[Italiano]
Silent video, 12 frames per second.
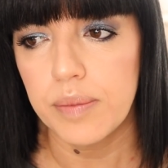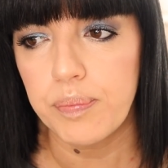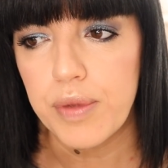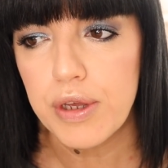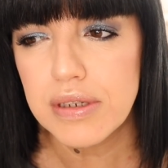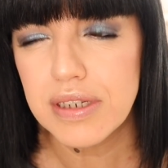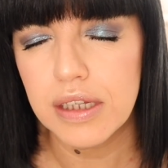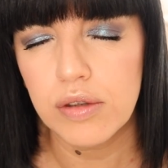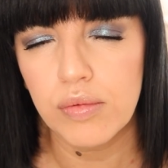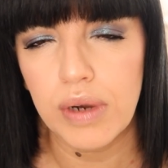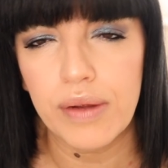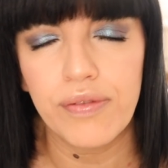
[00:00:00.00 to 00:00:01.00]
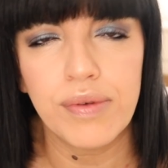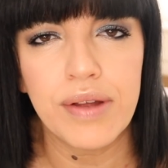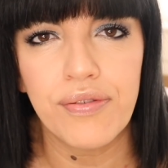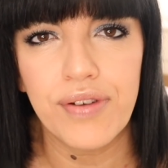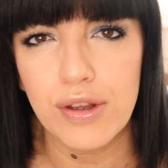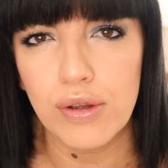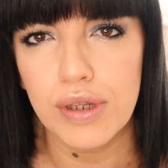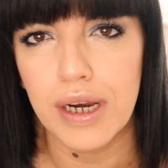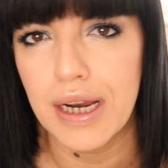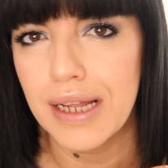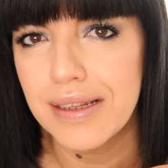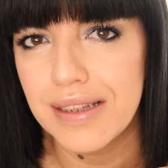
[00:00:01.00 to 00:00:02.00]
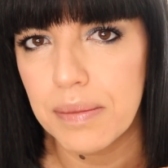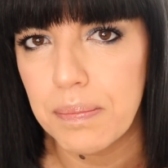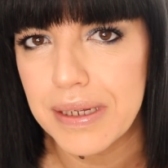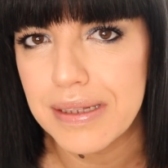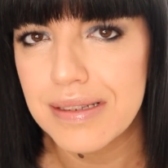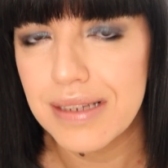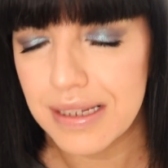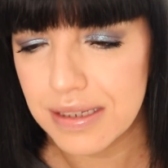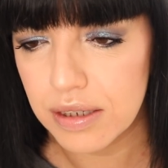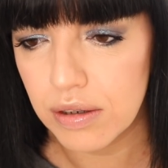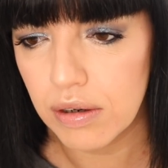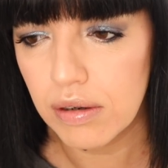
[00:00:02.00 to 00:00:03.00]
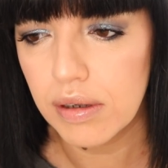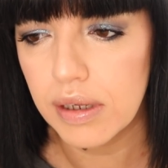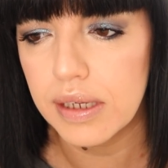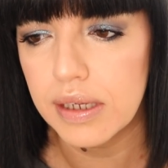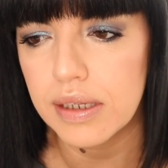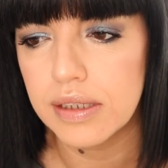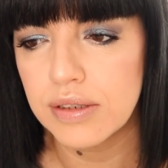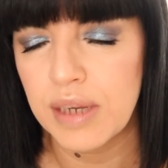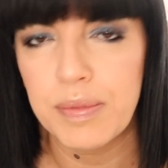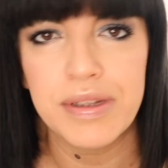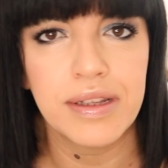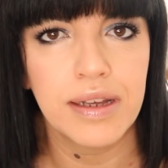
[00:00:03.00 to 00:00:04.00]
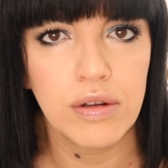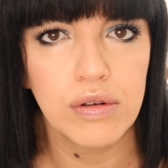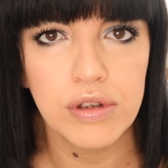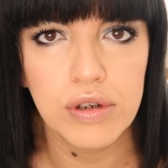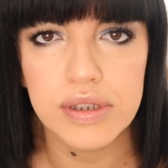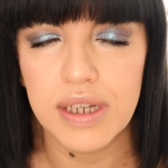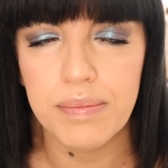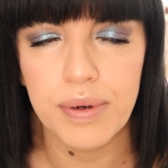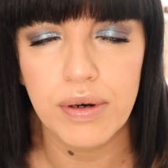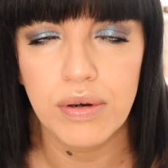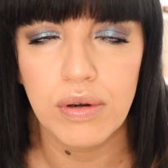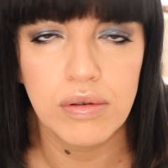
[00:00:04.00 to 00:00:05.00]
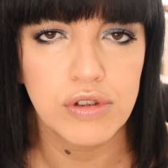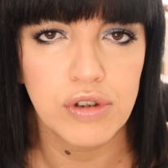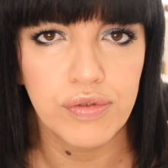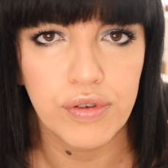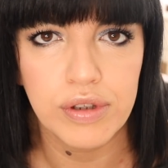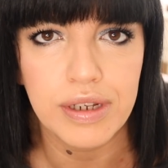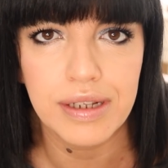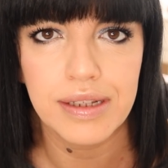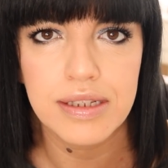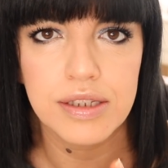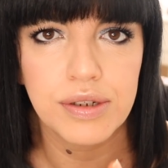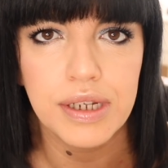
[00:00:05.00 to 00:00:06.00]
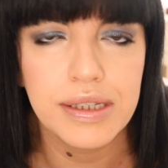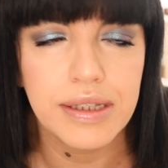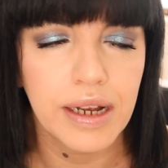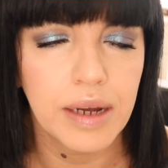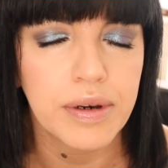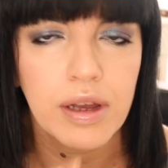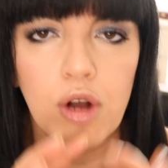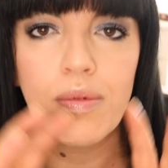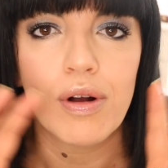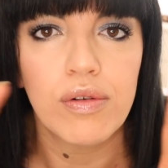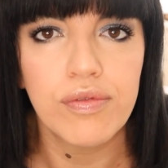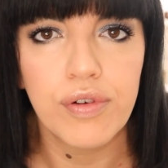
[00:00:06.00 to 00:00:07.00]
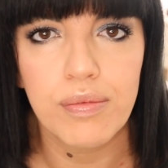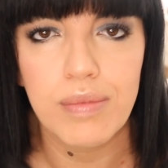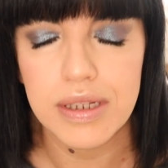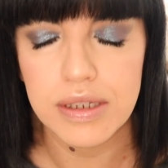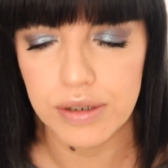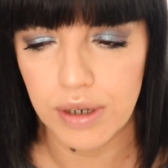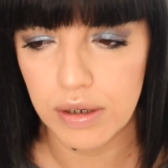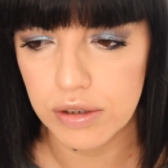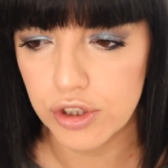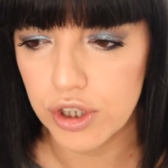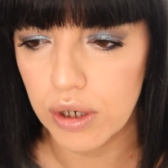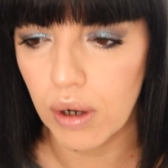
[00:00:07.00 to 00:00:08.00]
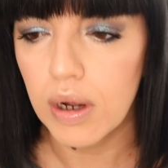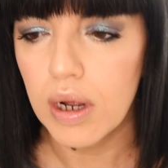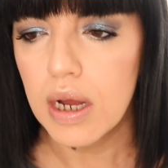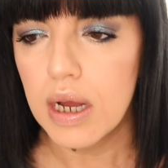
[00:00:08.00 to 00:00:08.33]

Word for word: io sento una, un effetto drenante pazzesco eh, e sapete che io lo dico sempre io non soffro di ritenzione idrica perché come conformazione non ce l'ho